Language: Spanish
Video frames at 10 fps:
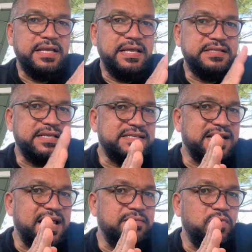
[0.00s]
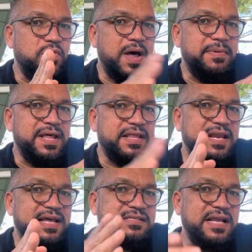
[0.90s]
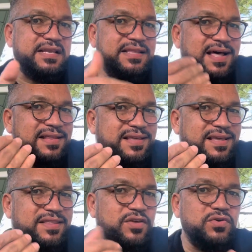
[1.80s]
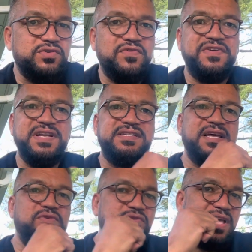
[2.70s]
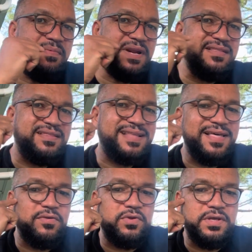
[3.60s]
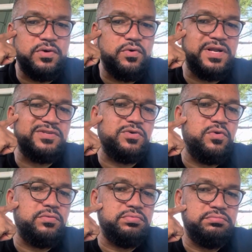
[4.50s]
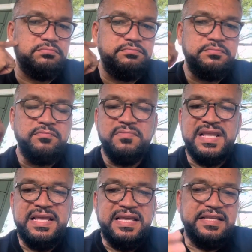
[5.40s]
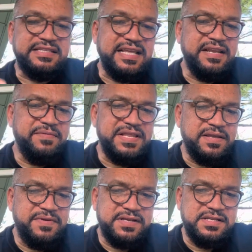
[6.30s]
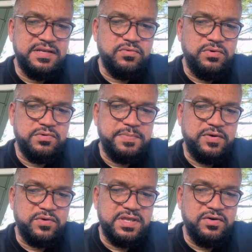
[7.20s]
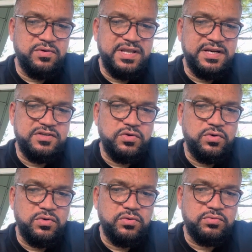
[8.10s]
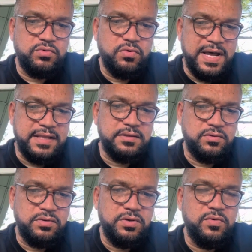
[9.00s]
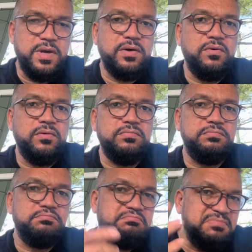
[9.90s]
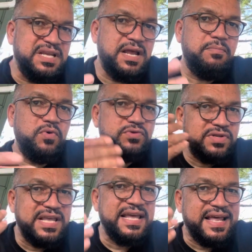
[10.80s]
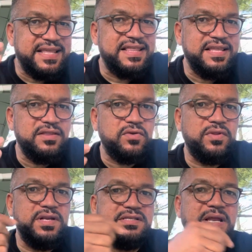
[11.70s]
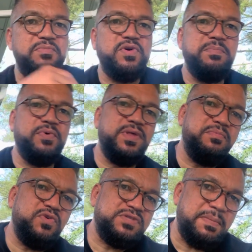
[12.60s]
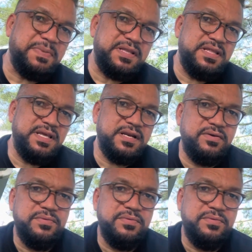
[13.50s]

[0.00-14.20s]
Este salmo habla de la sanidad que Dios ofrece a los quebrantados de corazón. Tiene 20 versículos, pero quiero leer solo 4 y luego miramos qué hay dentro del salmo, qué podemos aprender.